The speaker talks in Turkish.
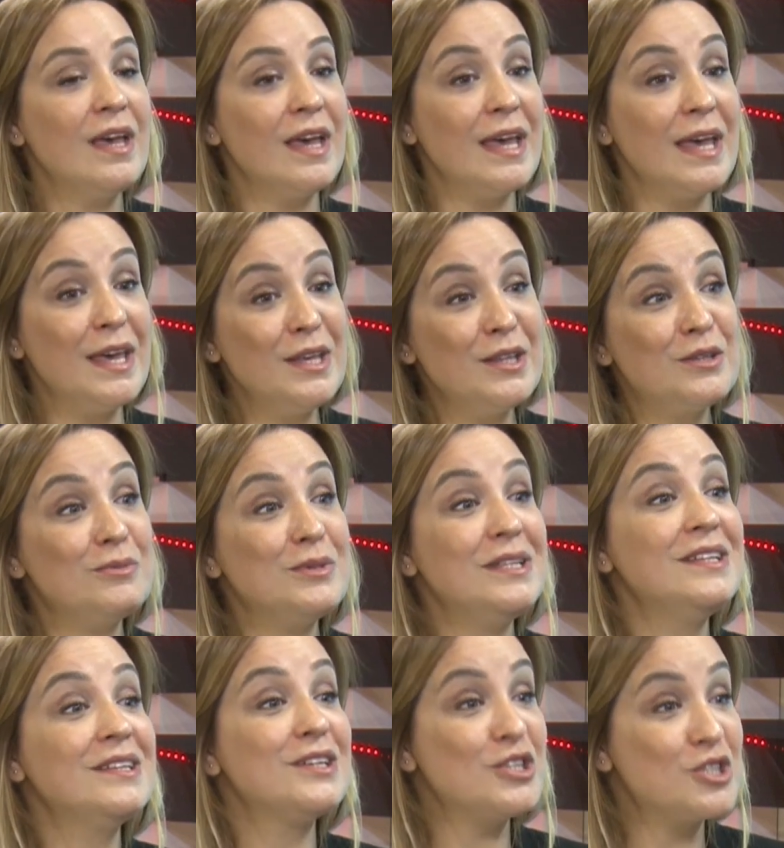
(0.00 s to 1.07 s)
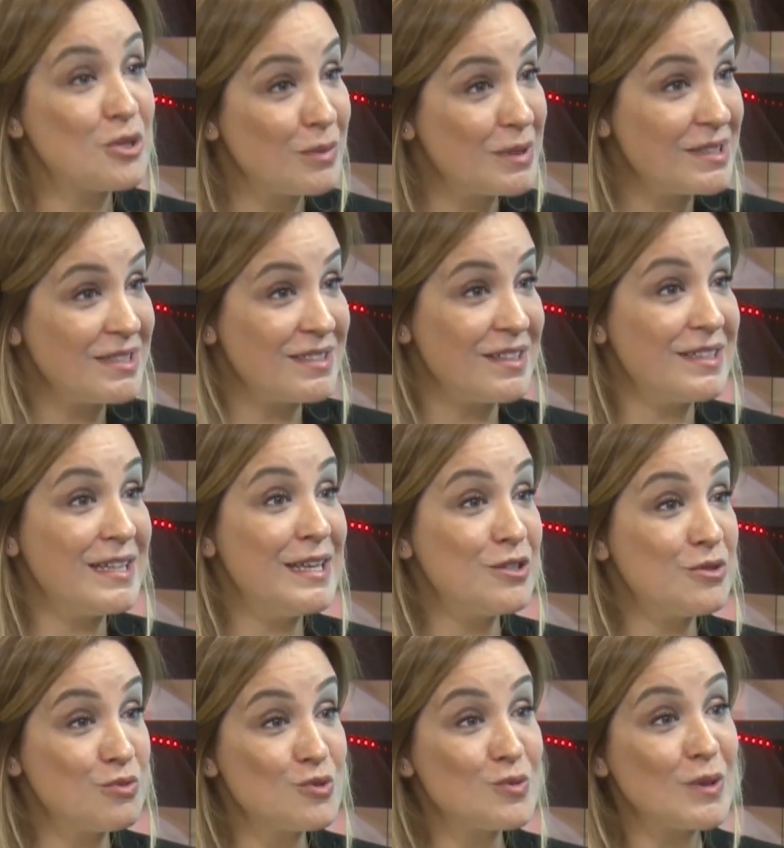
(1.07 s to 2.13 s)
e, eğitimin ilk aşamalarından
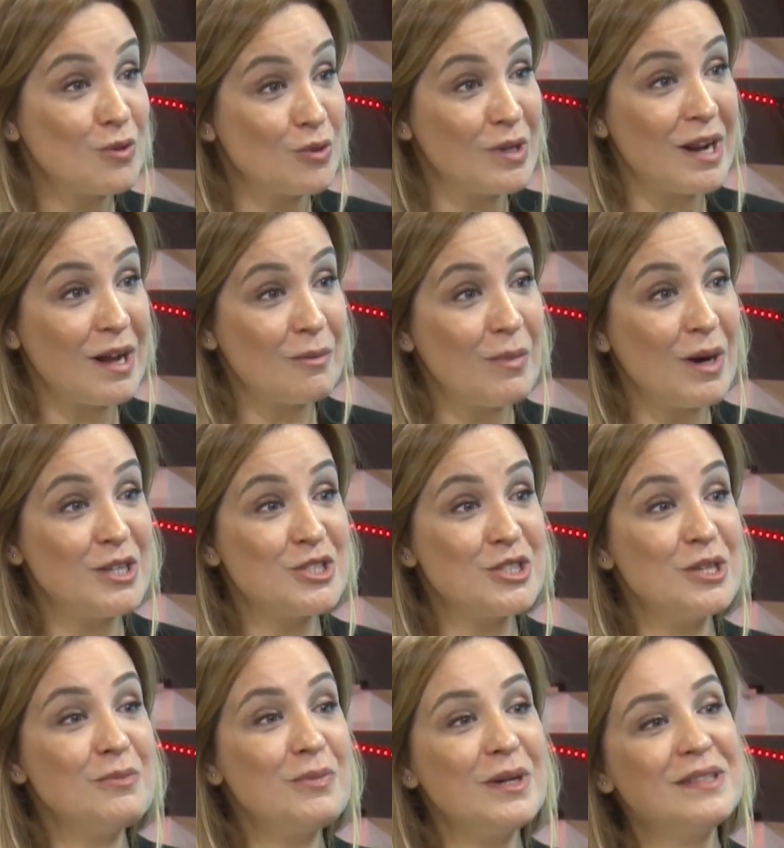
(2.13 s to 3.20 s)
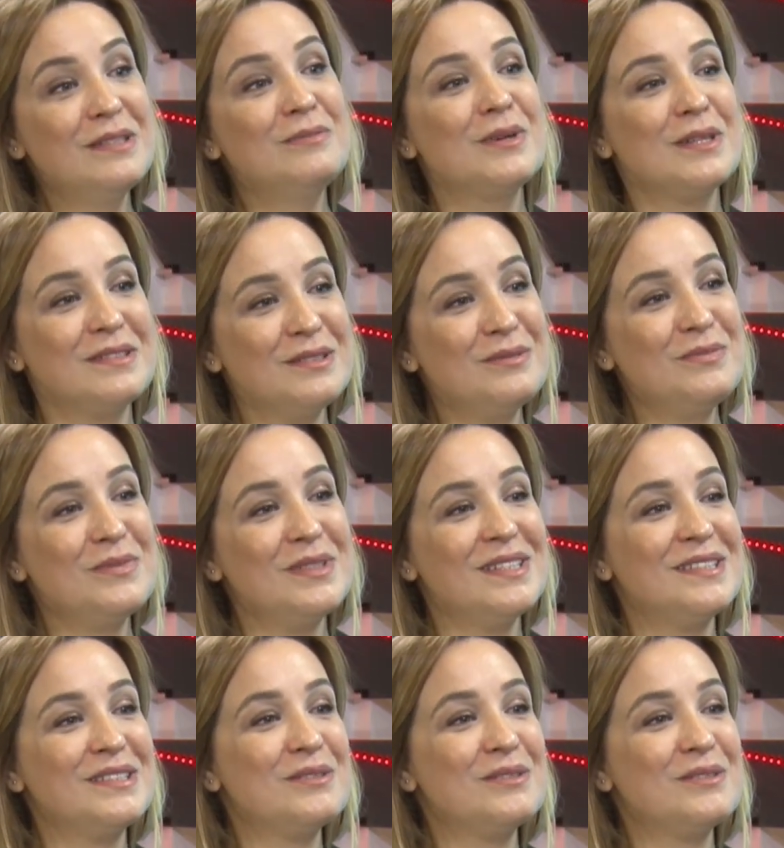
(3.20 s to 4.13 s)
eğitim uzmanı olarak başlayıp adım adım e,